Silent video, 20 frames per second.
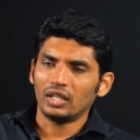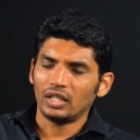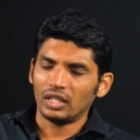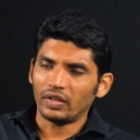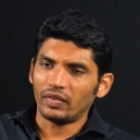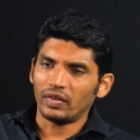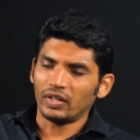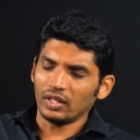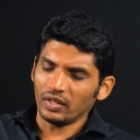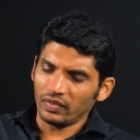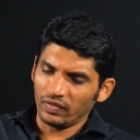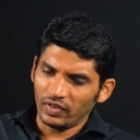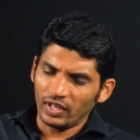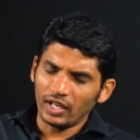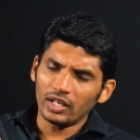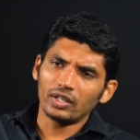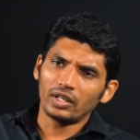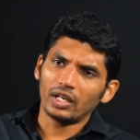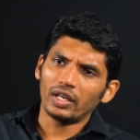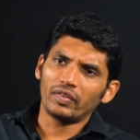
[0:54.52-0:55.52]
இதை வந்து
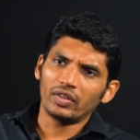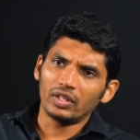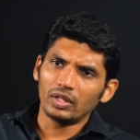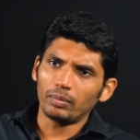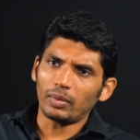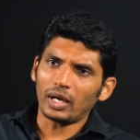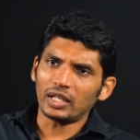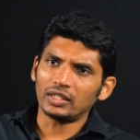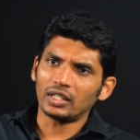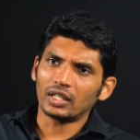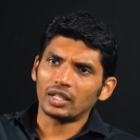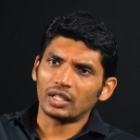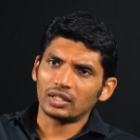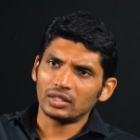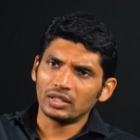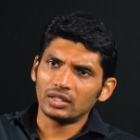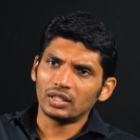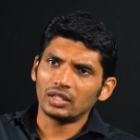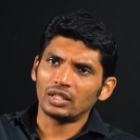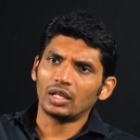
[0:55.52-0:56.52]
வேணும்னே வந்து பாஜக
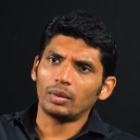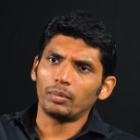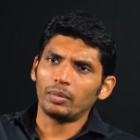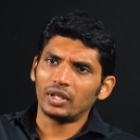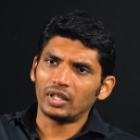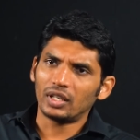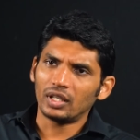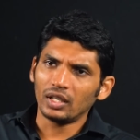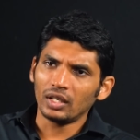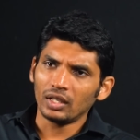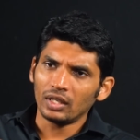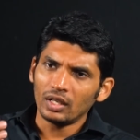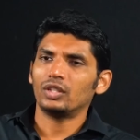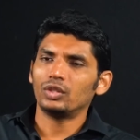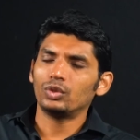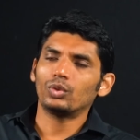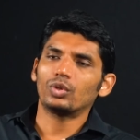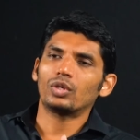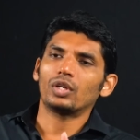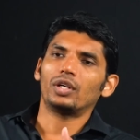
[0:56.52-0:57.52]
அரசு திட்டமிட்டு
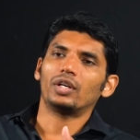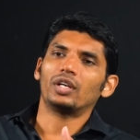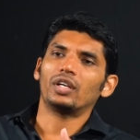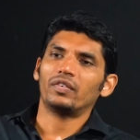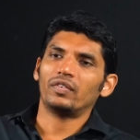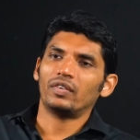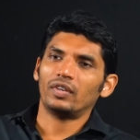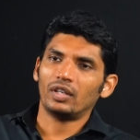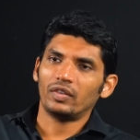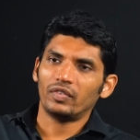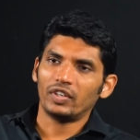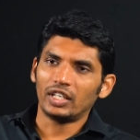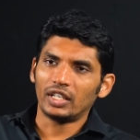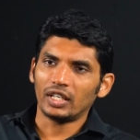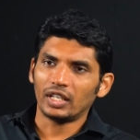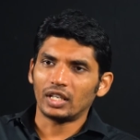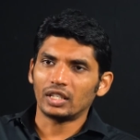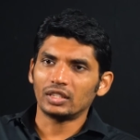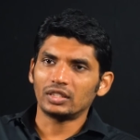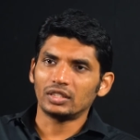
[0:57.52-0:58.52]
இந்துக்களோட
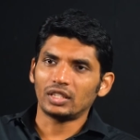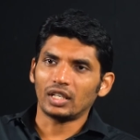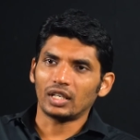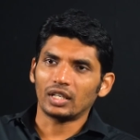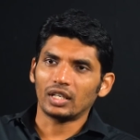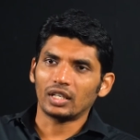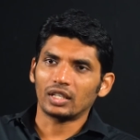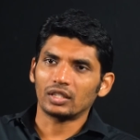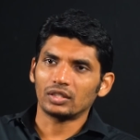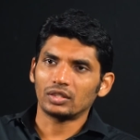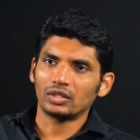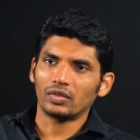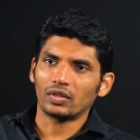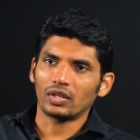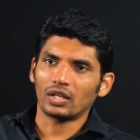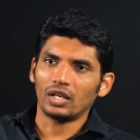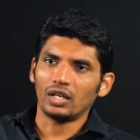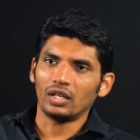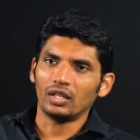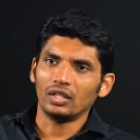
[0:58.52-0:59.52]
வீட்டை எரிச்சிட்டாங்க
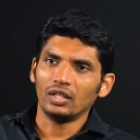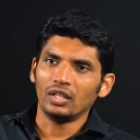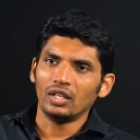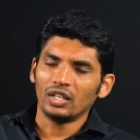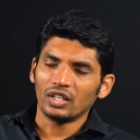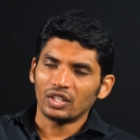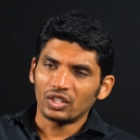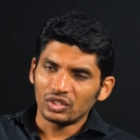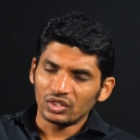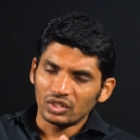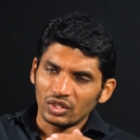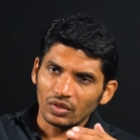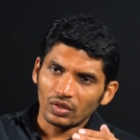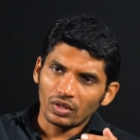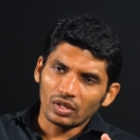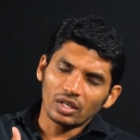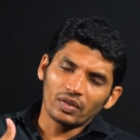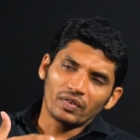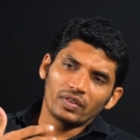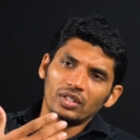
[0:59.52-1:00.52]
கிறிஸ்தவர்கள்
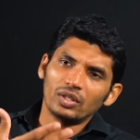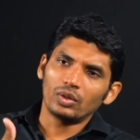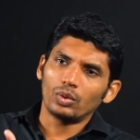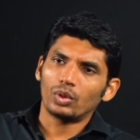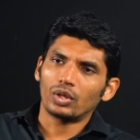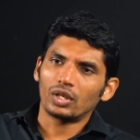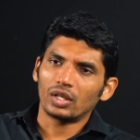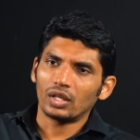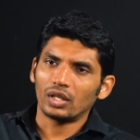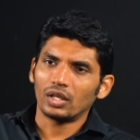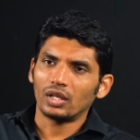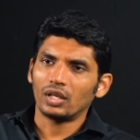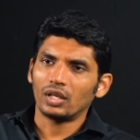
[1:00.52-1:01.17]
கிறிஸ்தவர்களை வந்து ஒரு